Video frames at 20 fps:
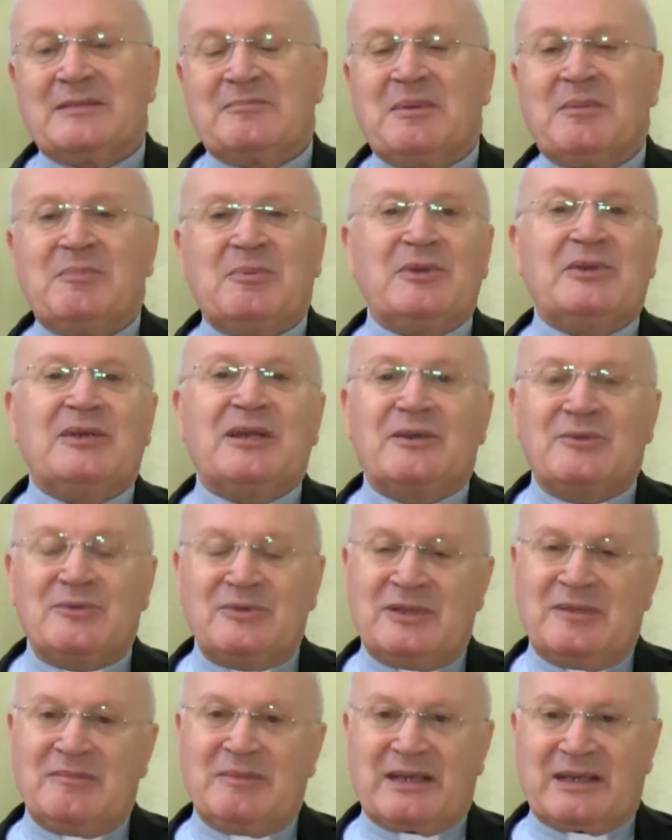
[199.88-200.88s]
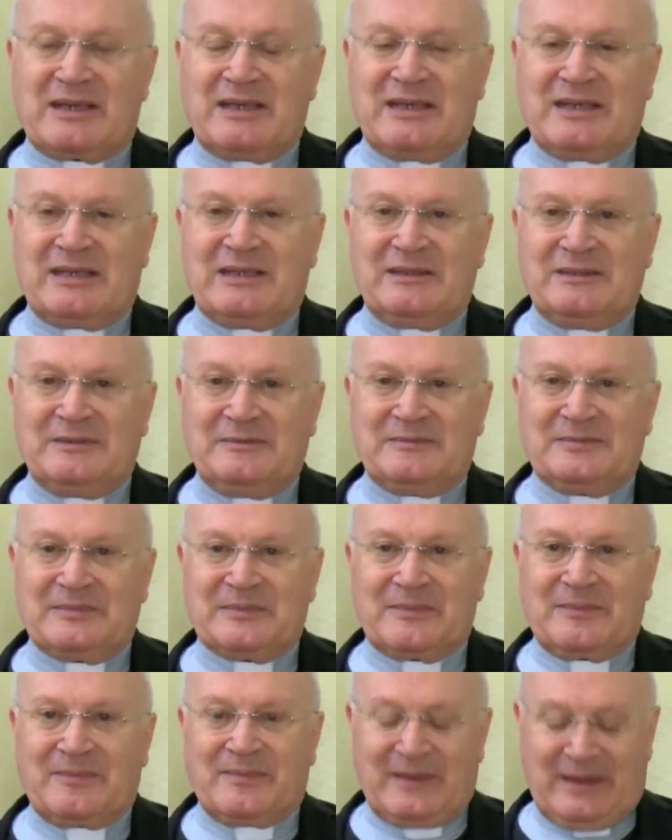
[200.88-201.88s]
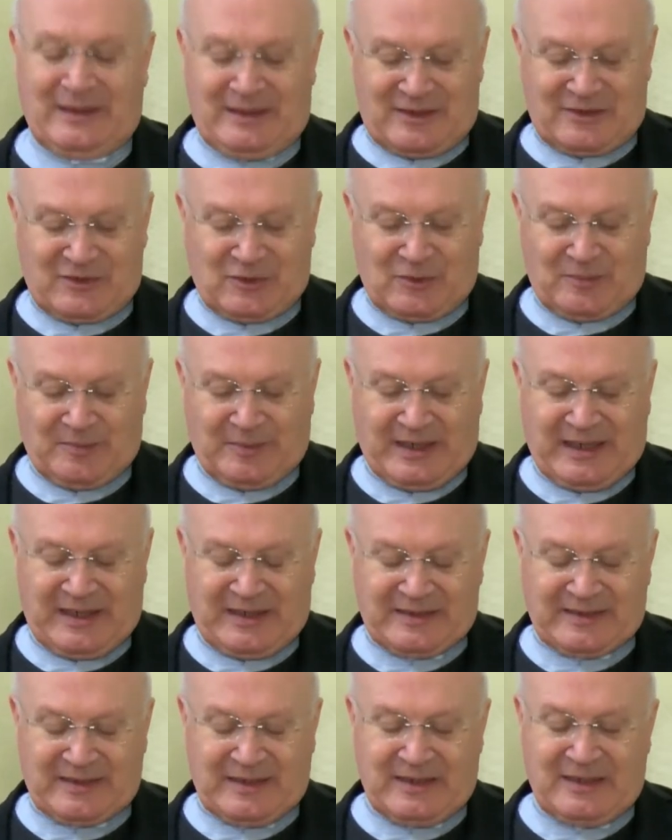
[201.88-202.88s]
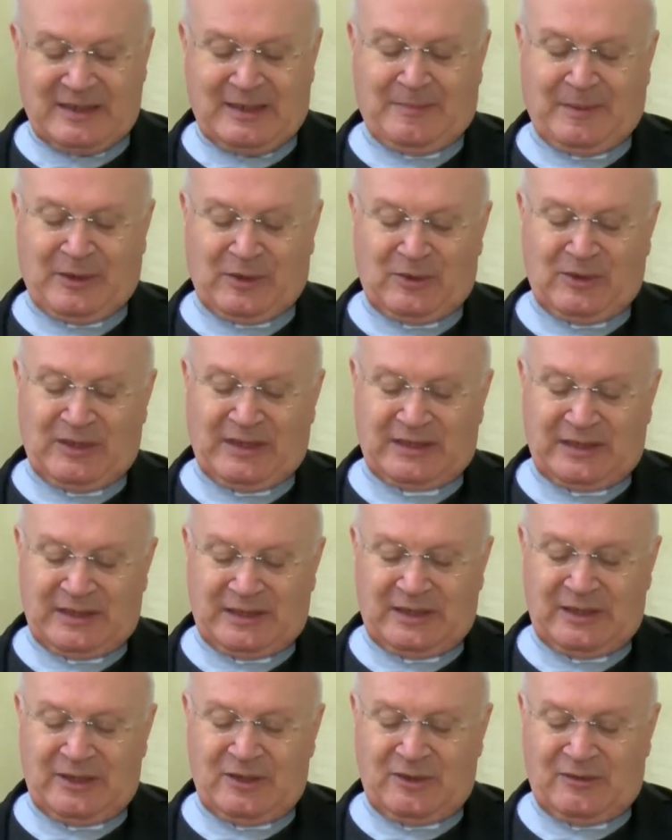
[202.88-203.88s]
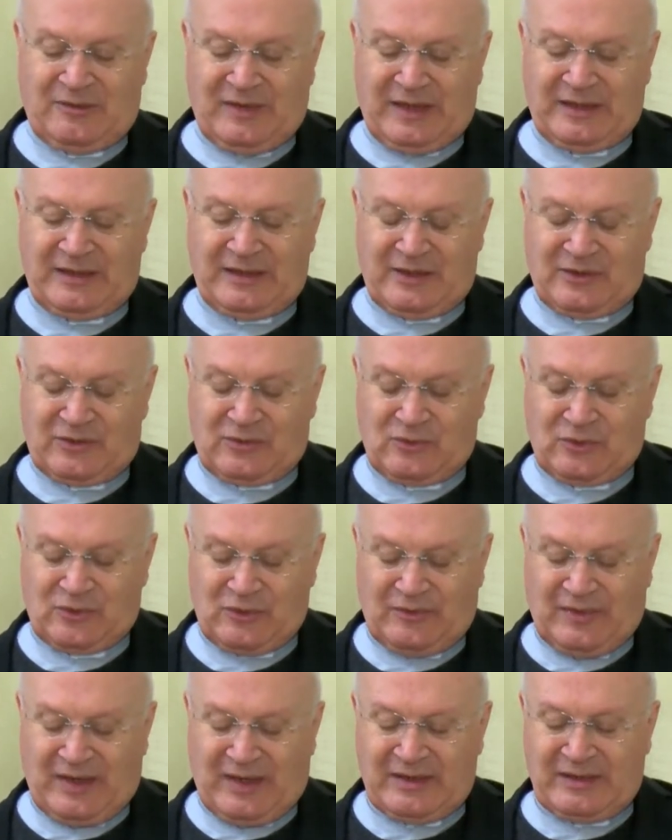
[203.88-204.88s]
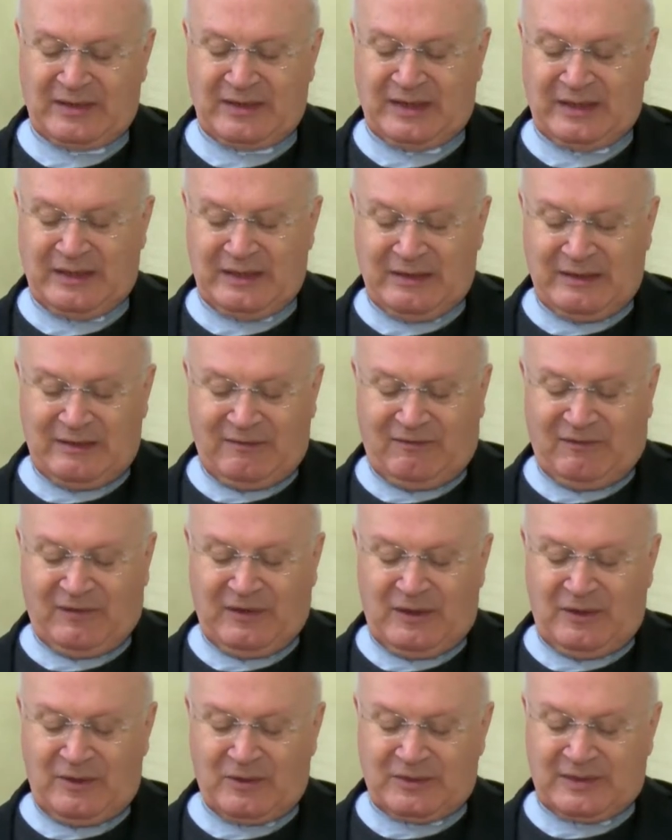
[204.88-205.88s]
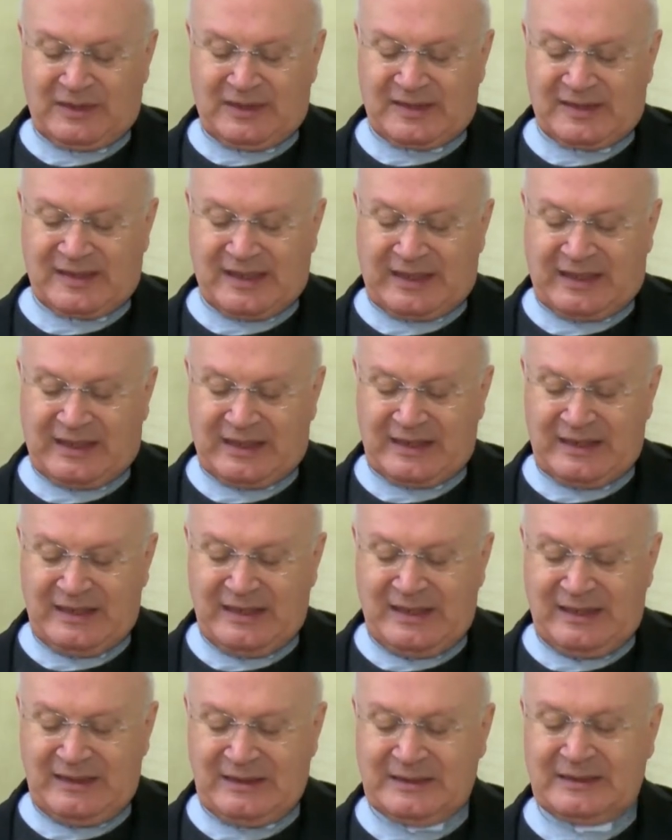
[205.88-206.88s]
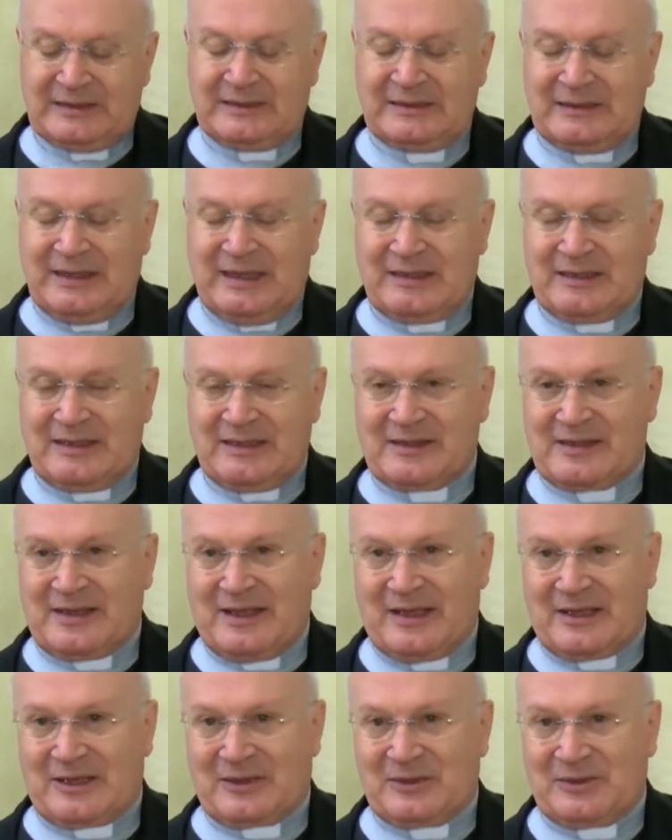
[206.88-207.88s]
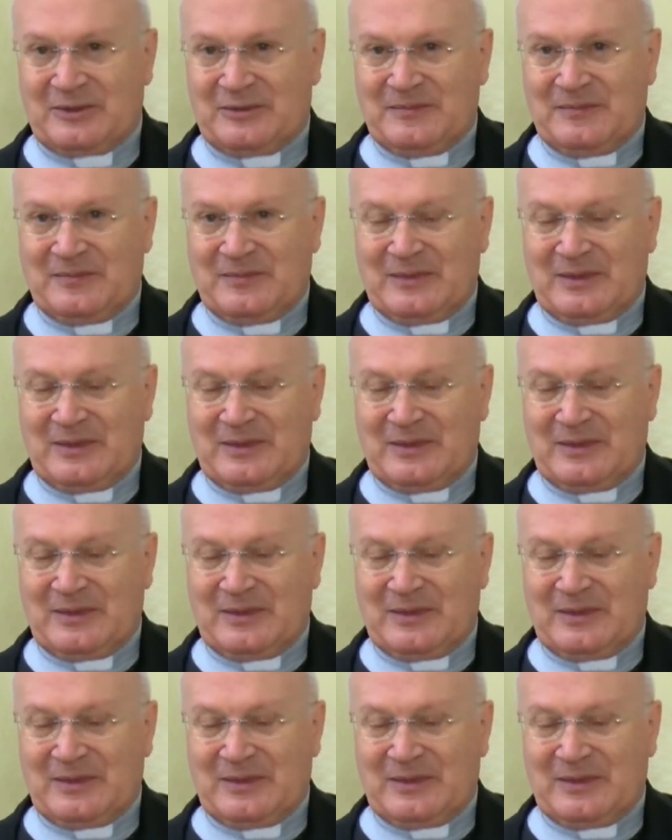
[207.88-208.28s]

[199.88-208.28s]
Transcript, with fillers: ma poi nell'ultima riga la sorpresa, la parola di Dio venne su Giovanni, figlio di Zaccaria, nel deserto.